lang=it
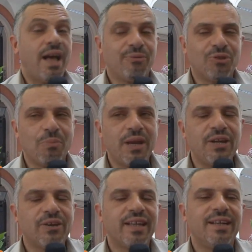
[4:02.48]
e un
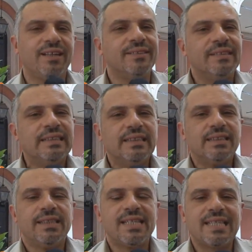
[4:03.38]
dominio degli,
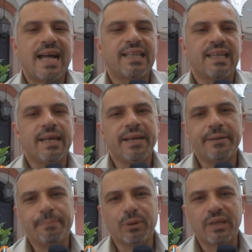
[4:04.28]
di
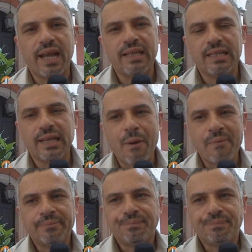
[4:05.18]
stati potenti.